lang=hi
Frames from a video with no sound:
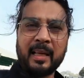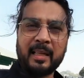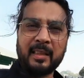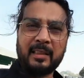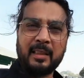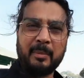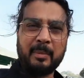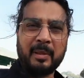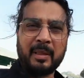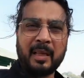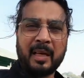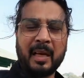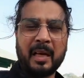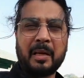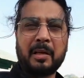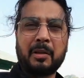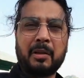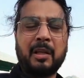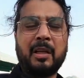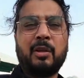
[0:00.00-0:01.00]
हैं किसी भी तरीके
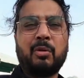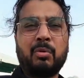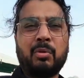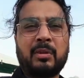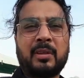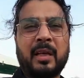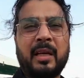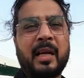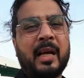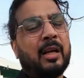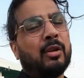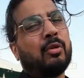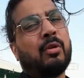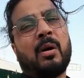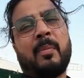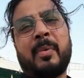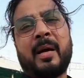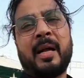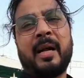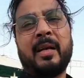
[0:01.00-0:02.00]
कितनी दूर चले हैं तो
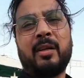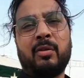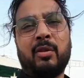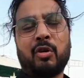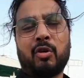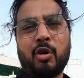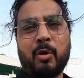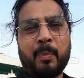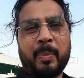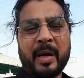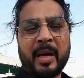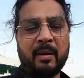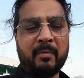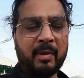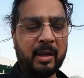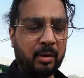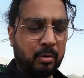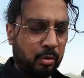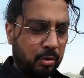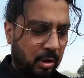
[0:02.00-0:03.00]
हमारे जो है कोई पेन
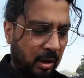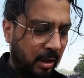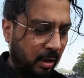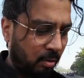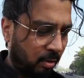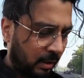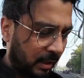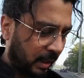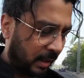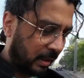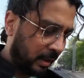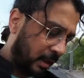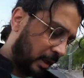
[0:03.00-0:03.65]
वेन कुछ नहीं होता